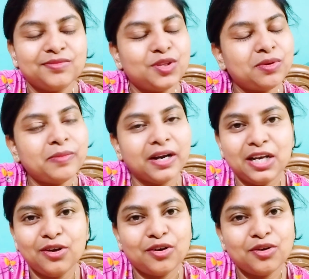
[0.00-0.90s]
তোমার বাড়ির
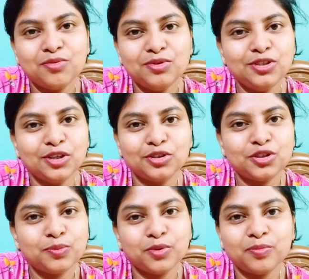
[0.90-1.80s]
লোকেরও ভুল যথেষ্ট
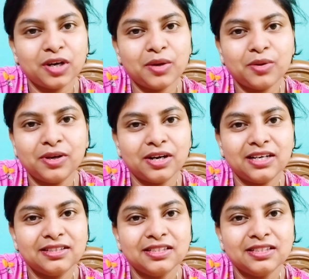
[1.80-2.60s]
পোতপাকাও মারার